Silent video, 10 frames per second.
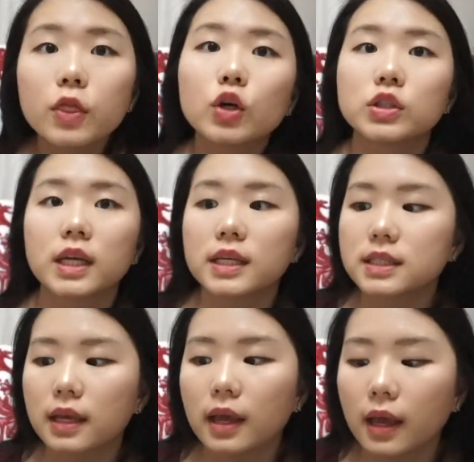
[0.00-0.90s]

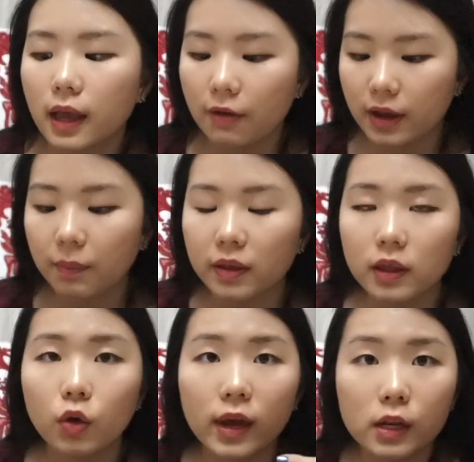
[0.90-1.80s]
Entonces eh, había
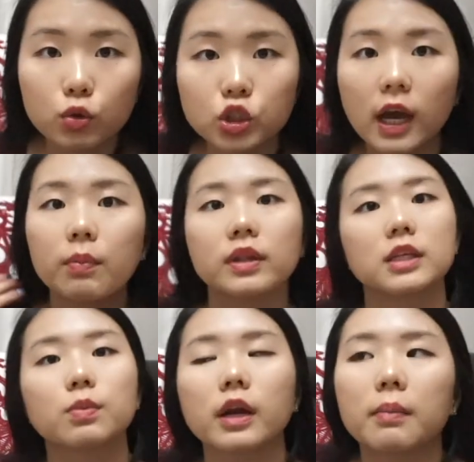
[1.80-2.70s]
pedido el Gucci
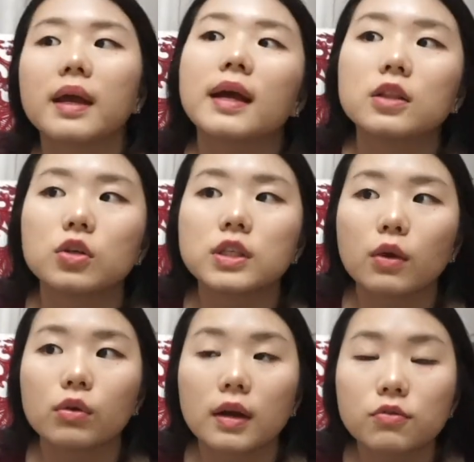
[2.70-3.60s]
japonés porque me encantó
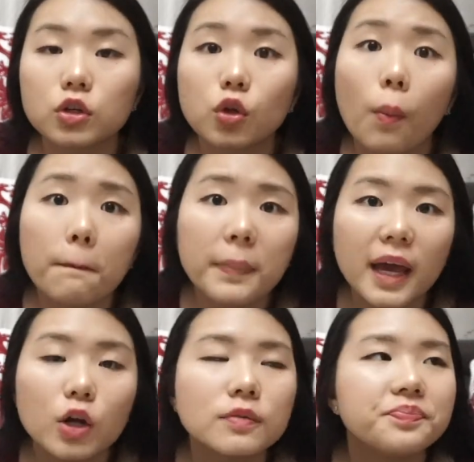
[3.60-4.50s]
según la foto,
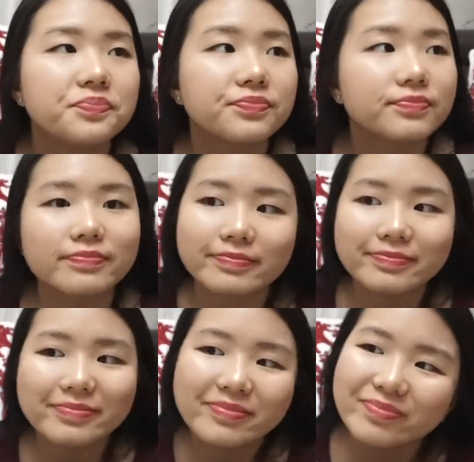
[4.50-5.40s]
pero
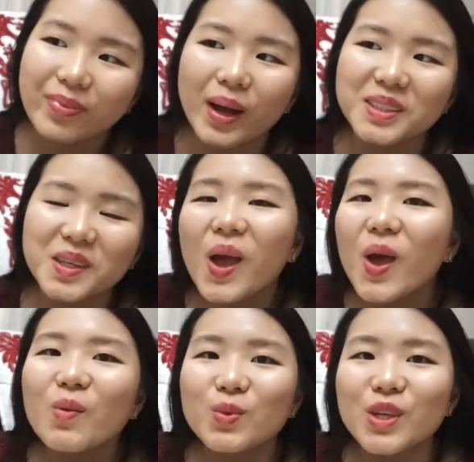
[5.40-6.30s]
pues
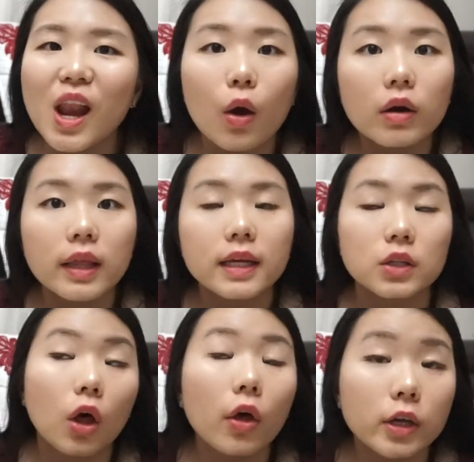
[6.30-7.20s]
puse la orden y
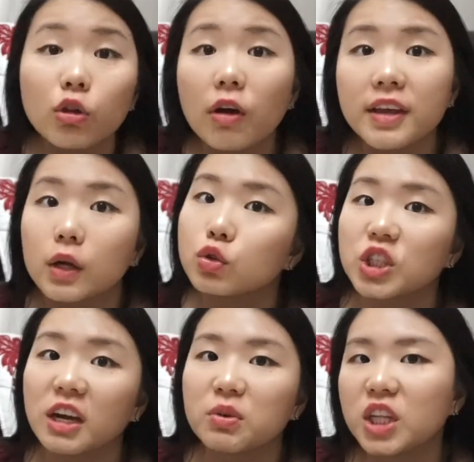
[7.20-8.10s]
todo y no había Gucci
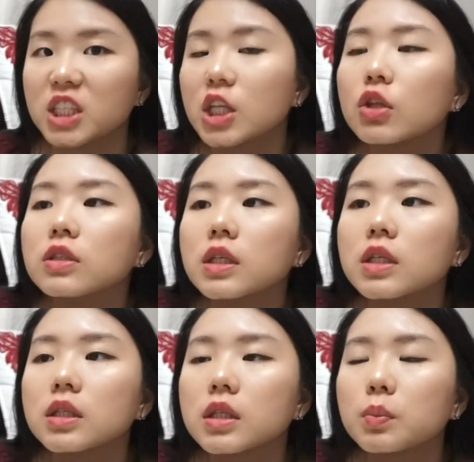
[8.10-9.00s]
japonés,
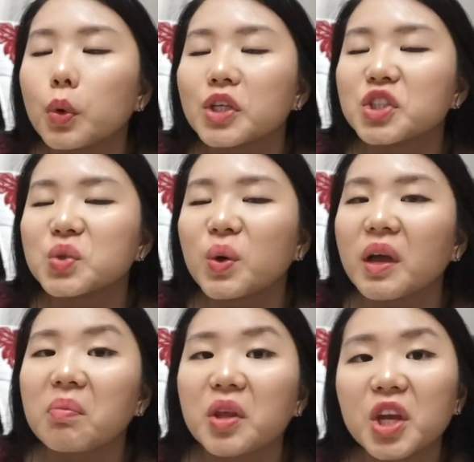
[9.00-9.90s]
entonces pues tuve
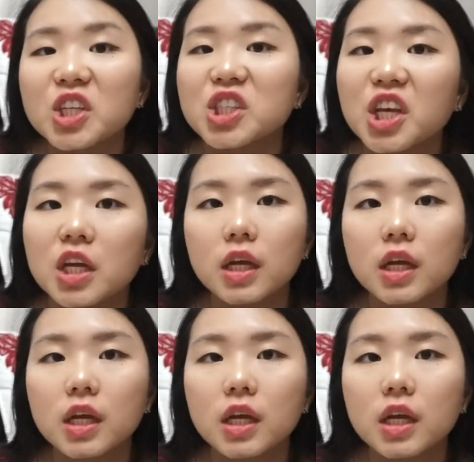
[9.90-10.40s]
que pedir este.